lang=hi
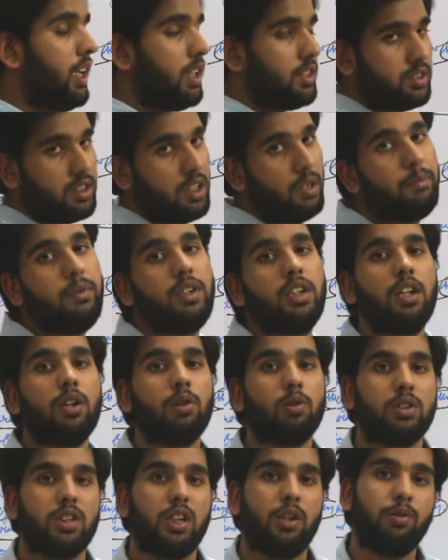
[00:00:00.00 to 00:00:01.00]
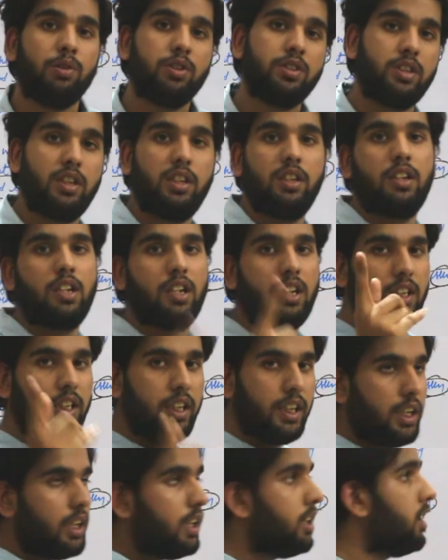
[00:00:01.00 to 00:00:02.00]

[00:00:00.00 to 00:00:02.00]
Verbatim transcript: एग्जामिनर होता है वो जनरली